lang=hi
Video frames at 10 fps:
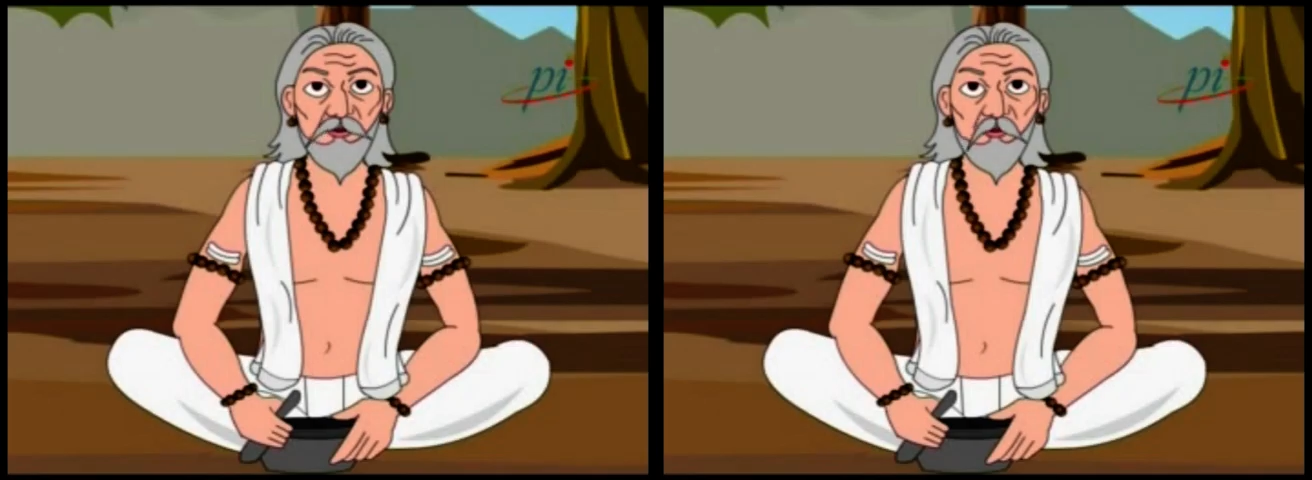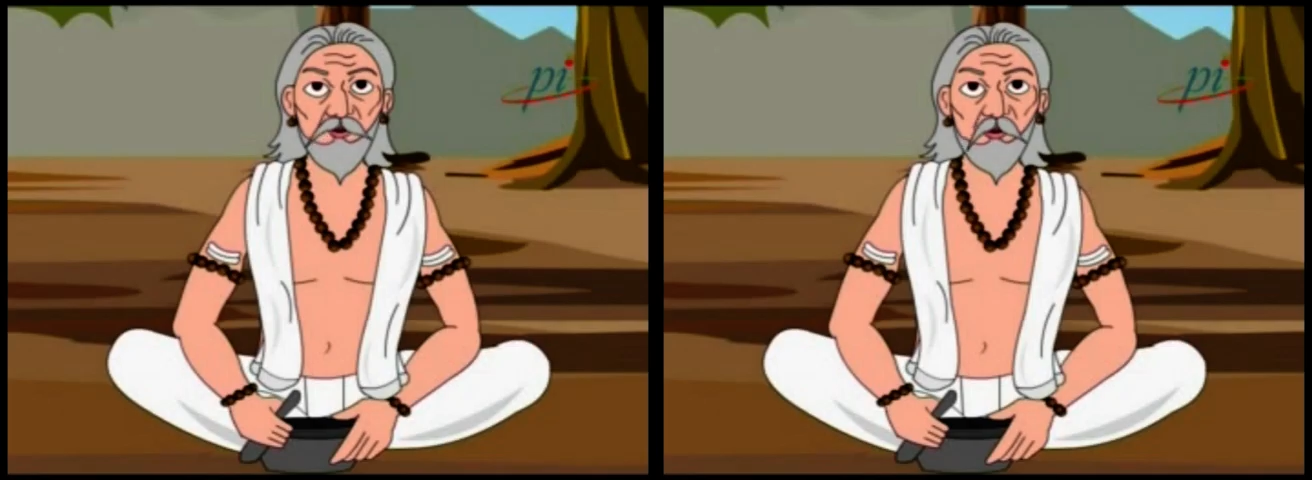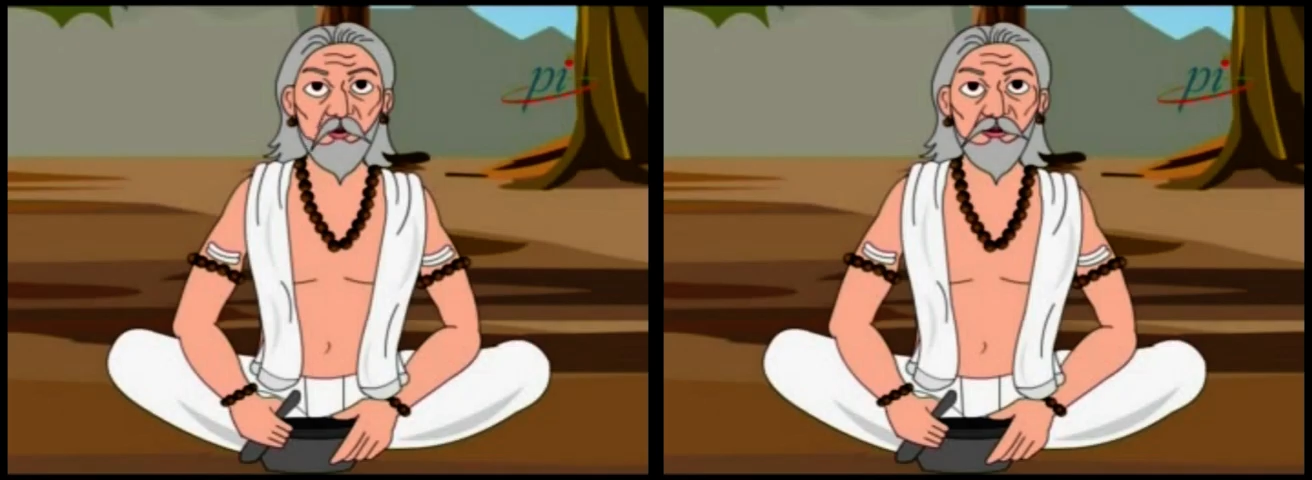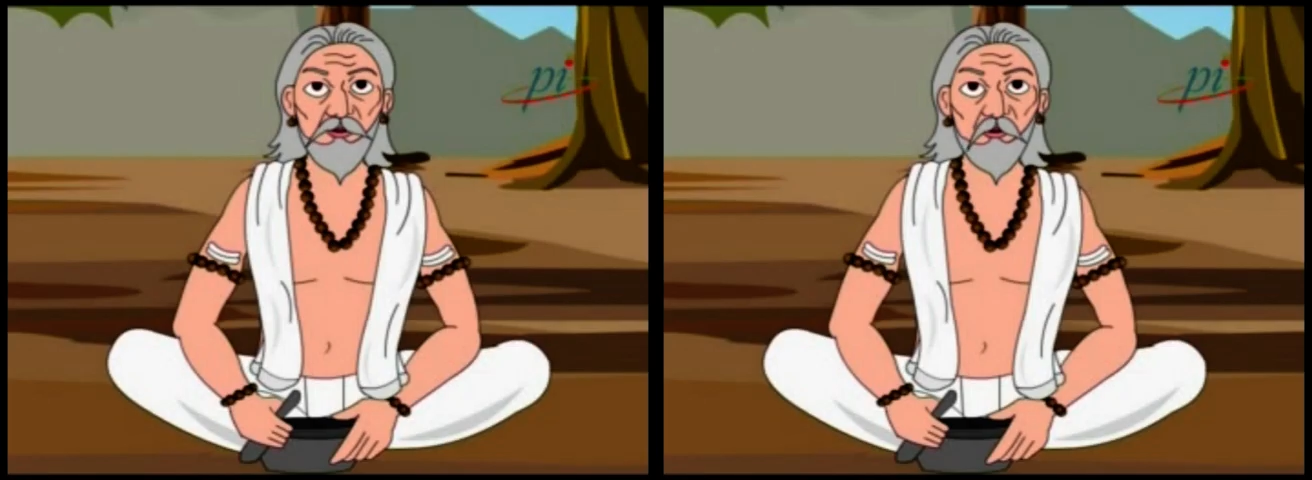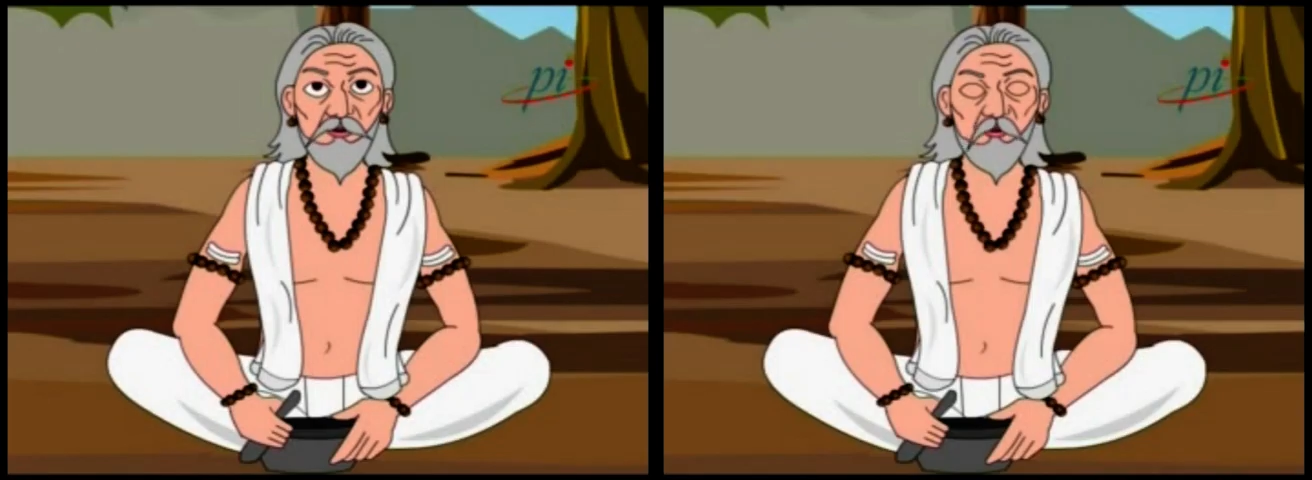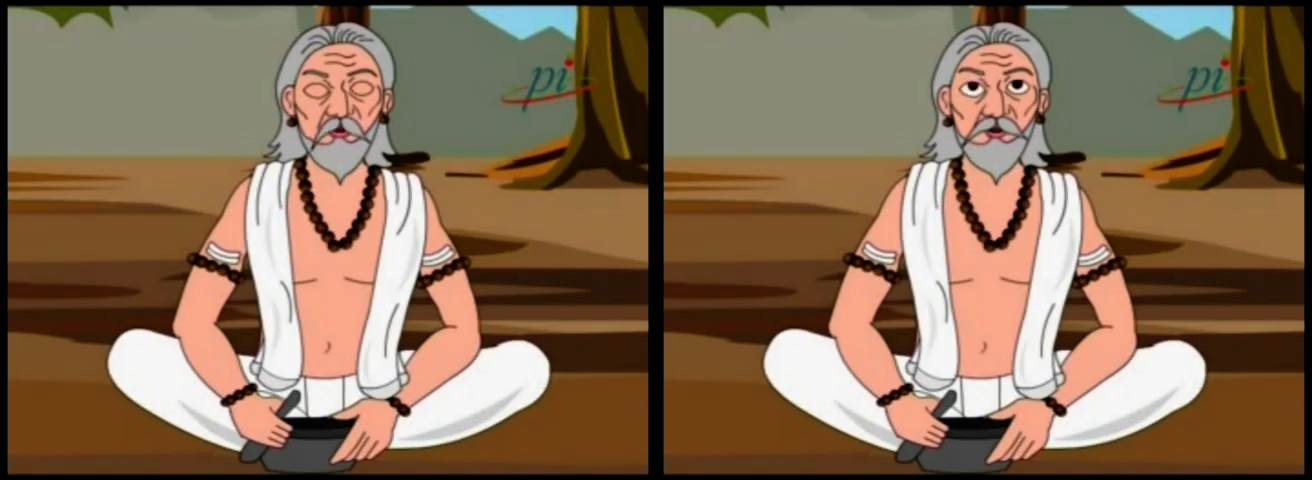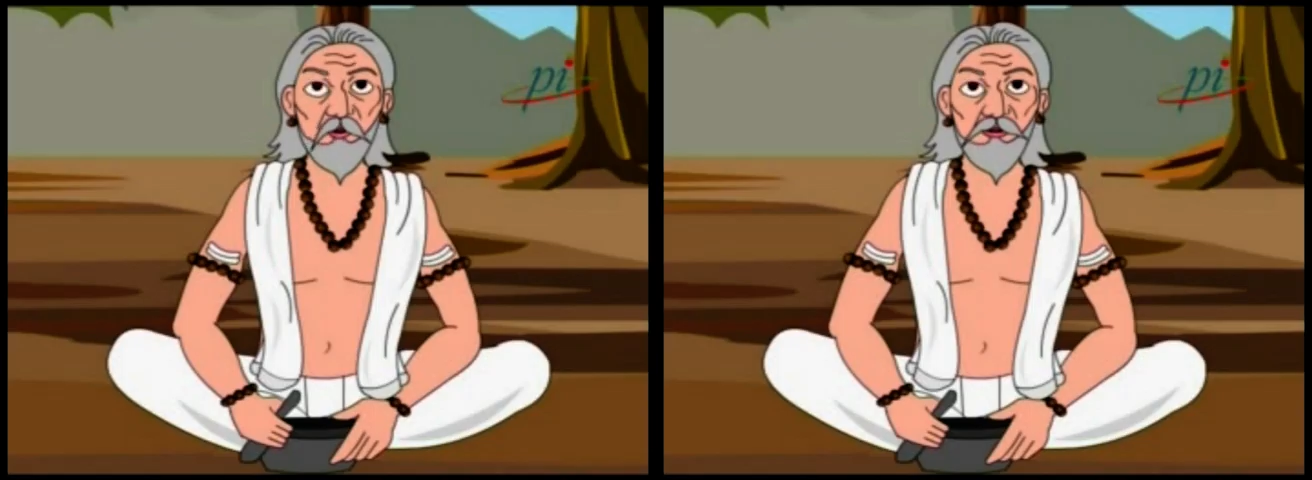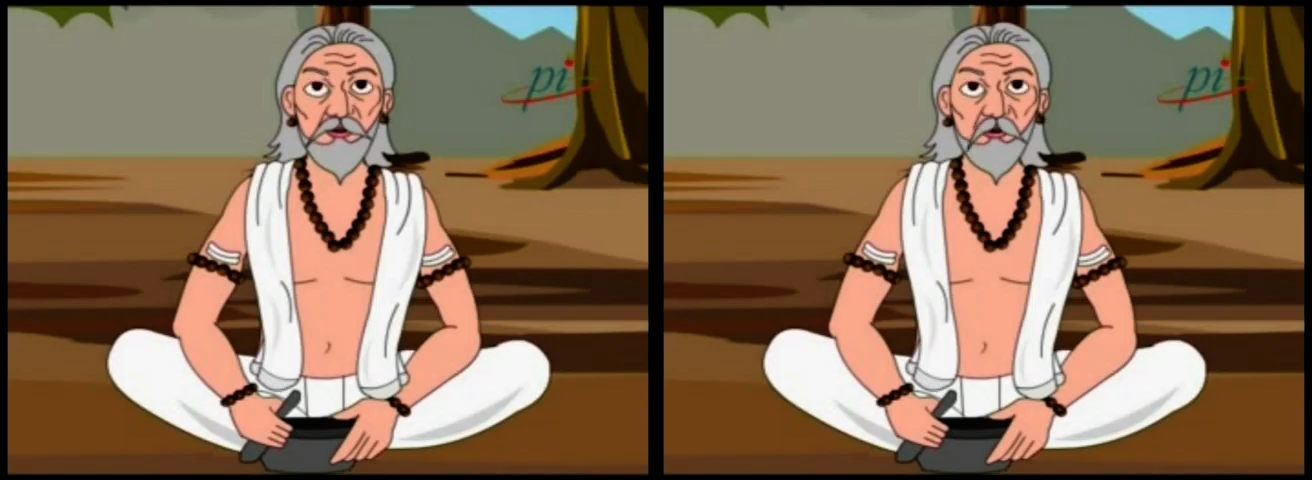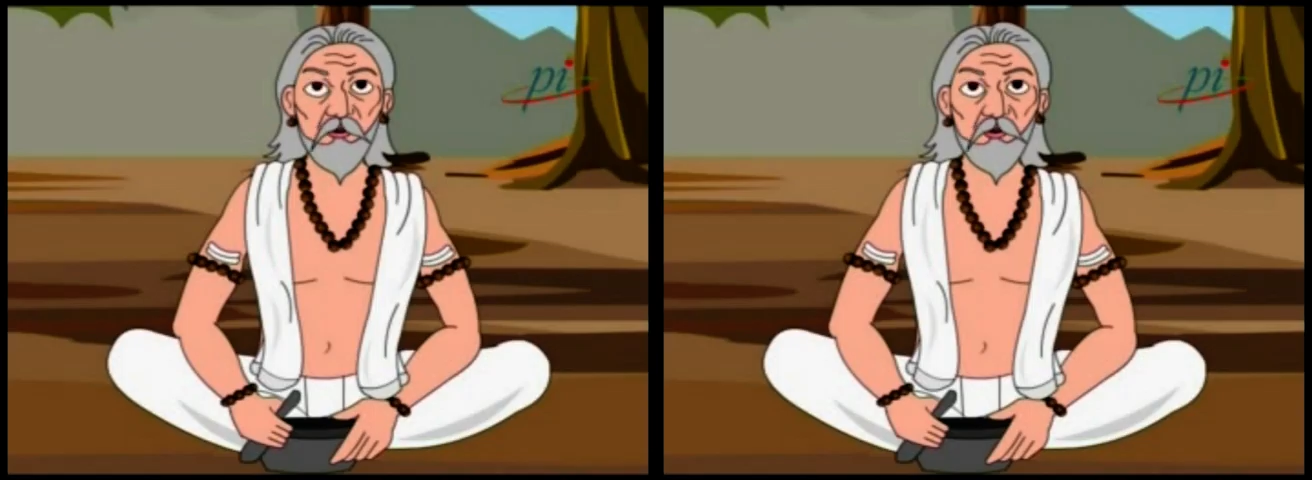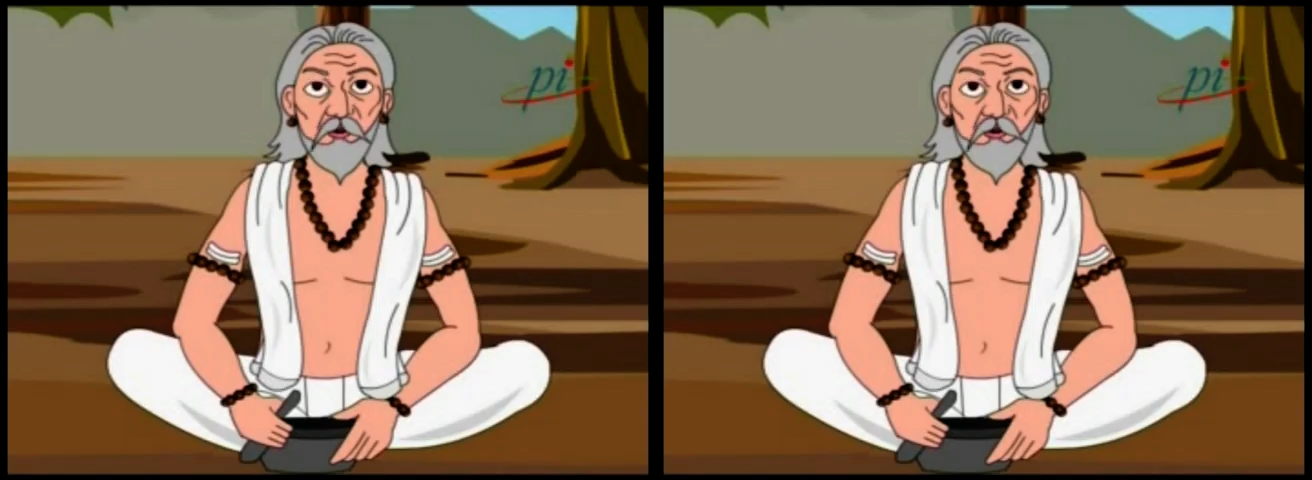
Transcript: हमारे किसी काम के नहीं